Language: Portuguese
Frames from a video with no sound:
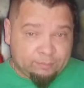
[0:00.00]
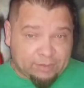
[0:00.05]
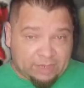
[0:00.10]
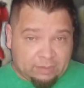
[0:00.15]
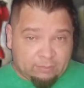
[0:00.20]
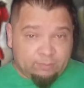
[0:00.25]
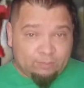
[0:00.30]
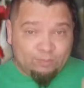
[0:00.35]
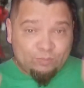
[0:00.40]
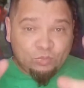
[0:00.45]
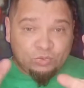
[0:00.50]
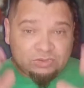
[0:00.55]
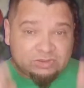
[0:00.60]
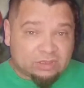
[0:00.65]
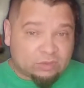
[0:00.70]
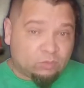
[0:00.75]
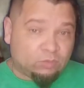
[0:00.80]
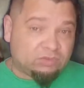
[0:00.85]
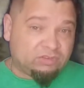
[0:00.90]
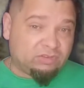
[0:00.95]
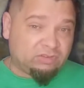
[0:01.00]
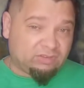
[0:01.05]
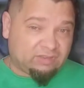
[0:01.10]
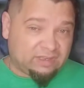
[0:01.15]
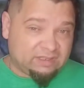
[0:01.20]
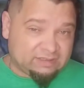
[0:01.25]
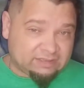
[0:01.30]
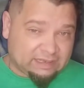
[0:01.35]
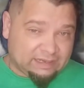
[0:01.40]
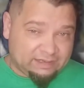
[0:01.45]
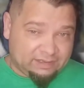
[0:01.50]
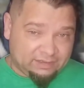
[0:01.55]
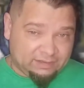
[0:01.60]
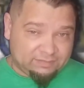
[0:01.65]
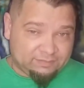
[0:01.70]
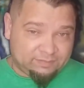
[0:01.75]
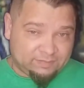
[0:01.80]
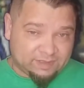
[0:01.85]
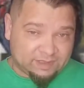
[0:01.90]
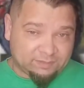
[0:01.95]
para muita coisa do Sentai,
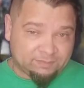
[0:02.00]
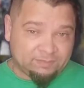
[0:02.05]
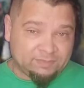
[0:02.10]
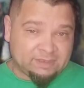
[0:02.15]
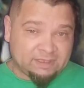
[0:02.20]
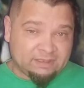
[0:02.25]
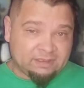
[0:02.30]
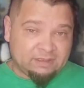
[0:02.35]
né?